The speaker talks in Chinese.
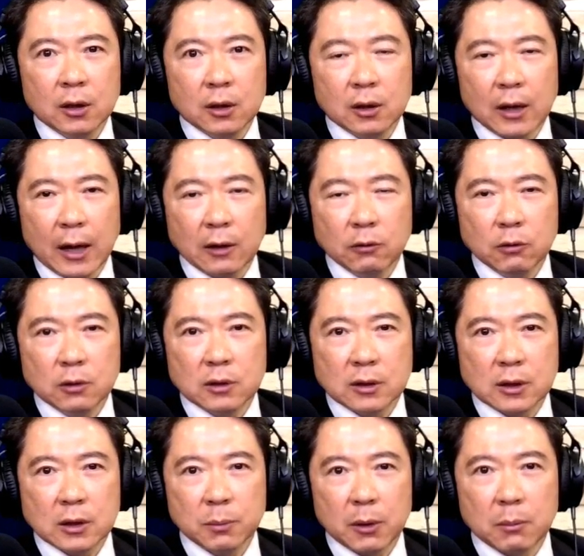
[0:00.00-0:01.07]
蓝绿
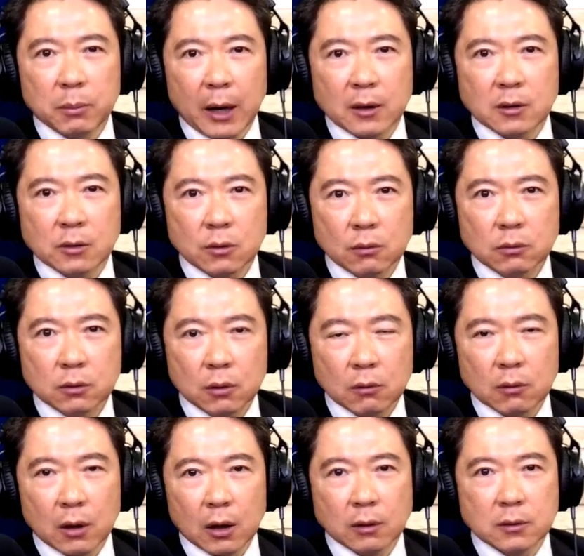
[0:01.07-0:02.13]
基本盘松
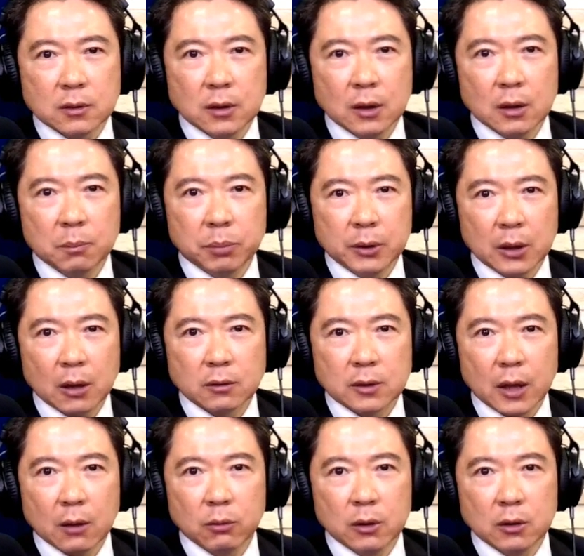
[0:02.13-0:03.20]
动哈，这个票
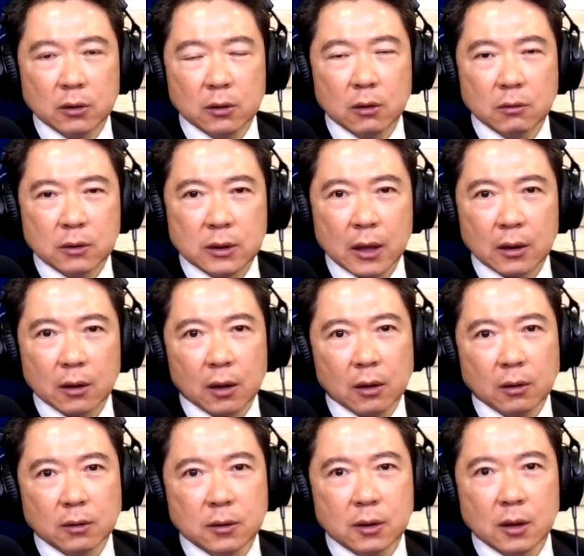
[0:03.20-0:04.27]
才会游向
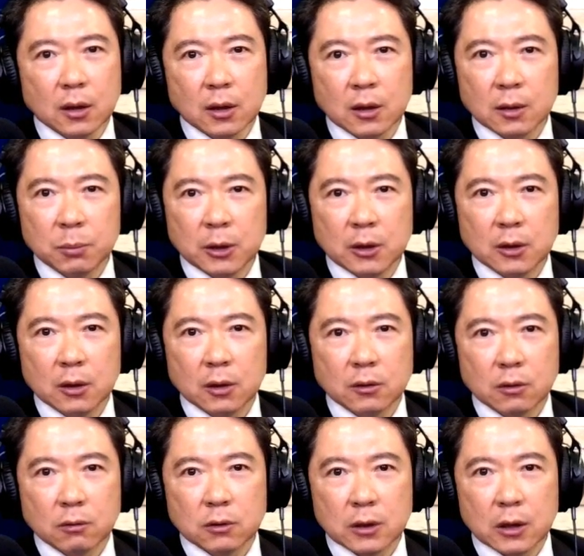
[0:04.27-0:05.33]
哈这个科批的
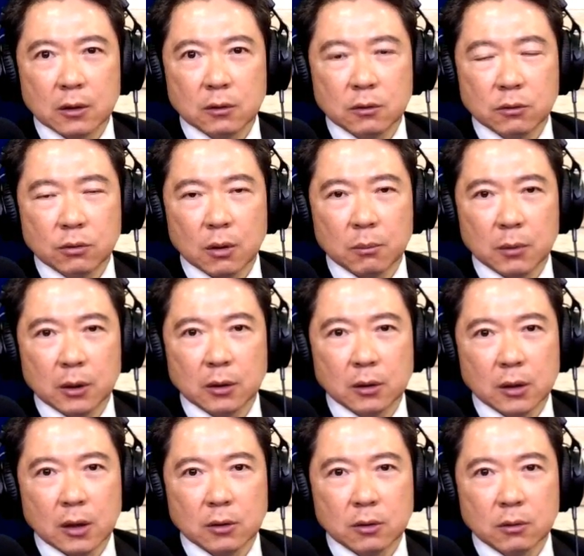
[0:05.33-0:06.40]
中间选民，
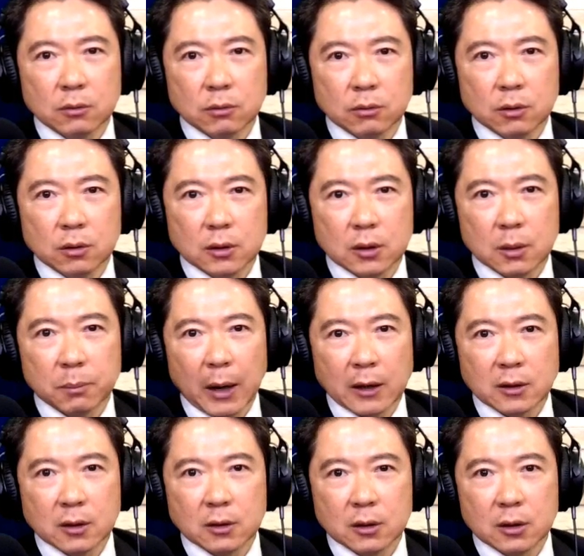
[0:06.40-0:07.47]
也就是说这个白
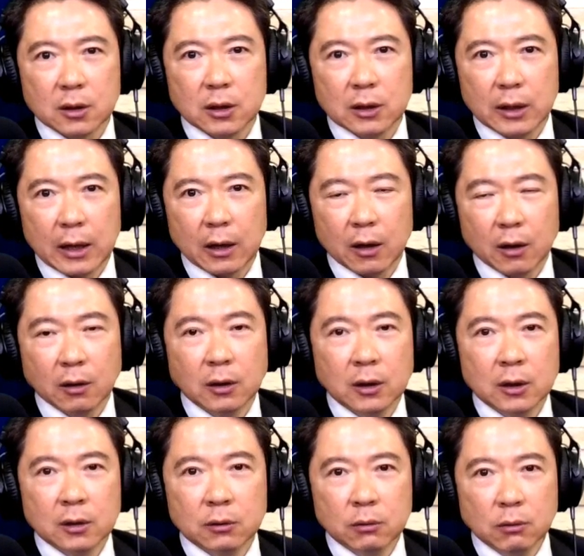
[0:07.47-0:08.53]
色的力量哈。
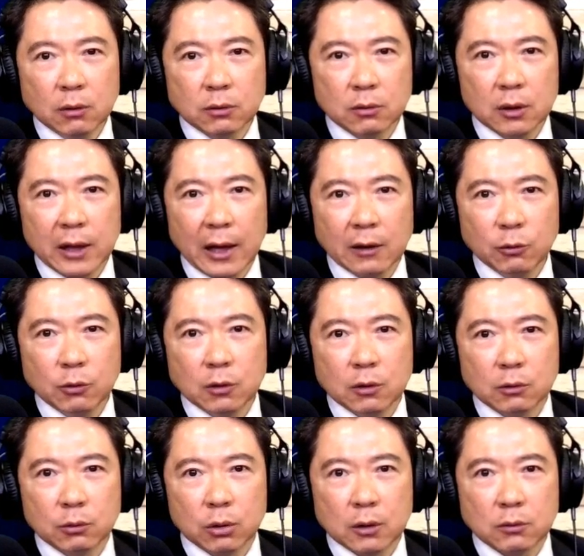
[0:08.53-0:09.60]
如果说蓝绿
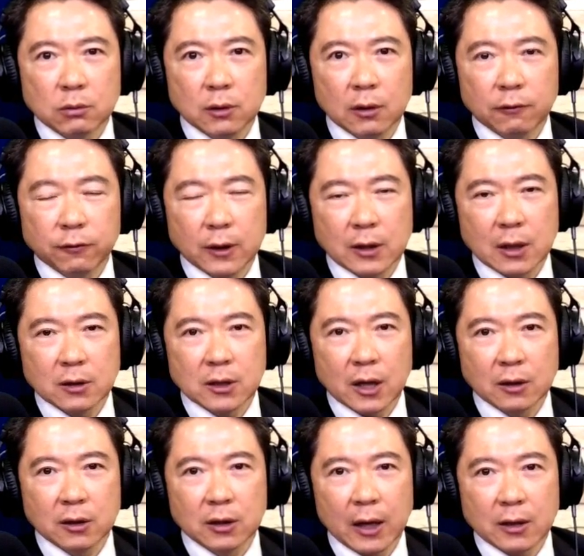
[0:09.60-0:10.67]
都推出一个非常
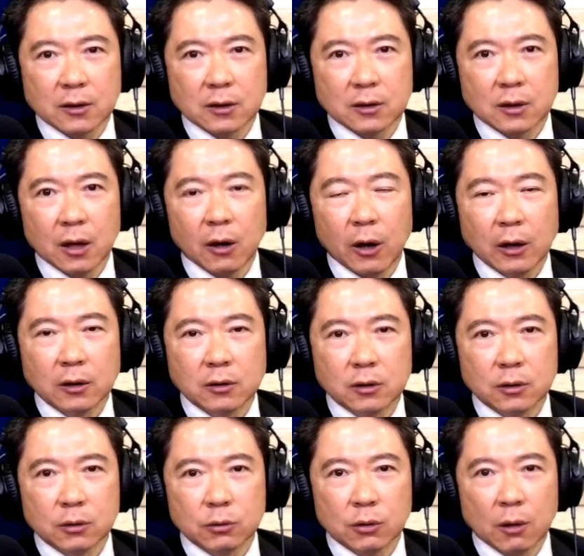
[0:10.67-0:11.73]
强的态势哈，
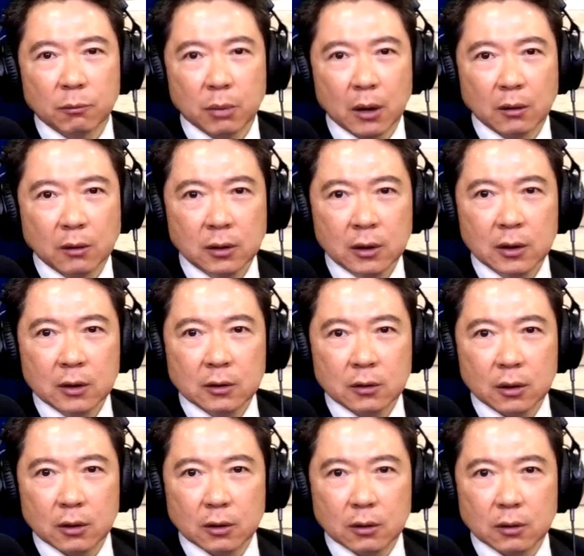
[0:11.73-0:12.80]
就是双方
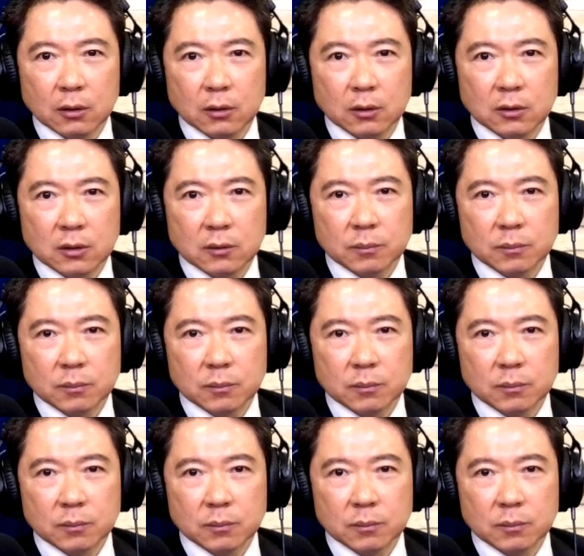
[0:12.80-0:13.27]
呃